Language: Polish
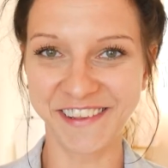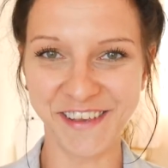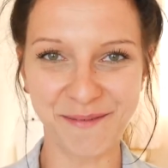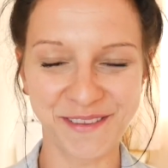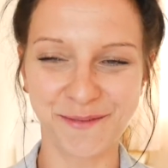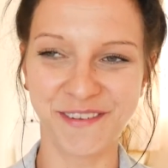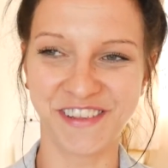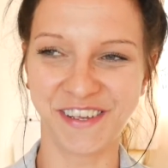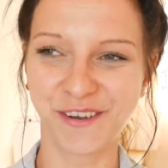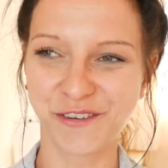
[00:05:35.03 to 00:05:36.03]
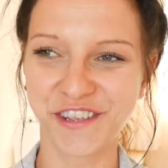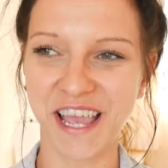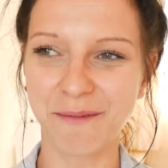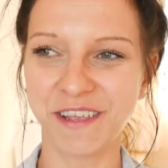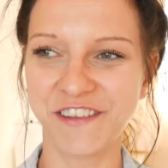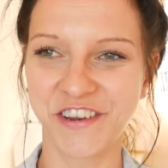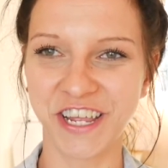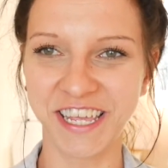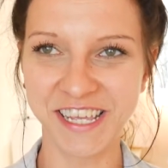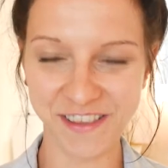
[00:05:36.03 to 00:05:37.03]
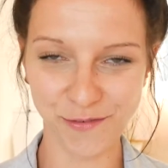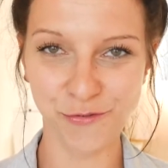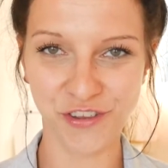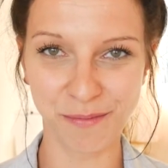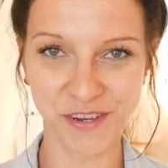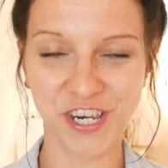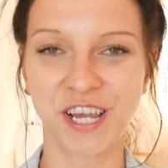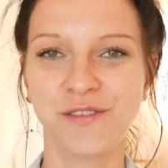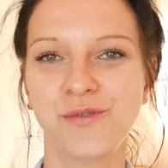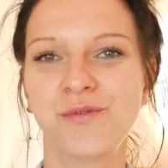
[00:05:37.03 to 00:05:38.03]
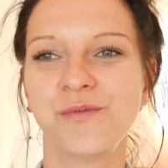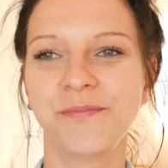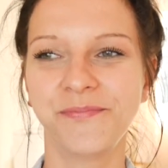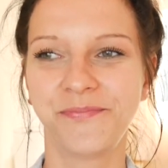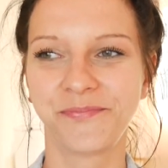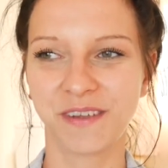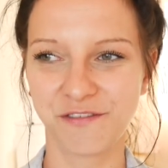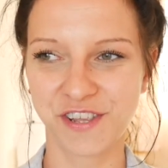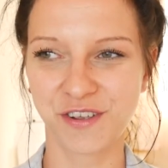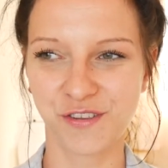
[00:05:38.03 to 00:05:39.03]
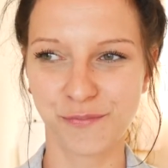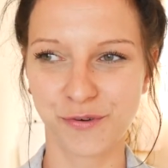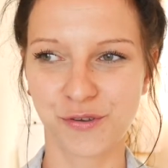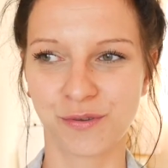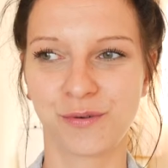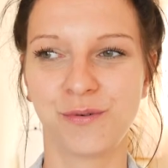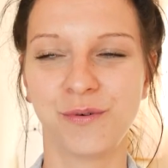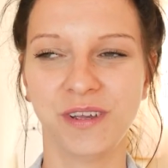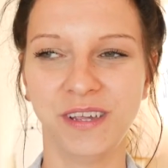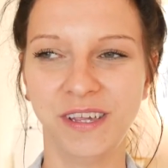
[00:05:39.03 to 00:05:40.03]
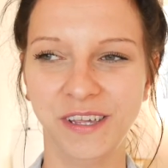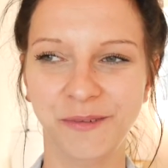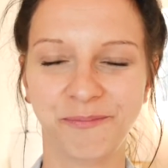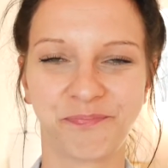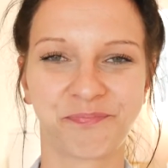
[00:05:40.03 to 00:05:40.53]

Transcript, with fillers: Chciałam zrobić taki krótki update, że jesteśmy już na mieszkaniu, wszystko jest w porządku i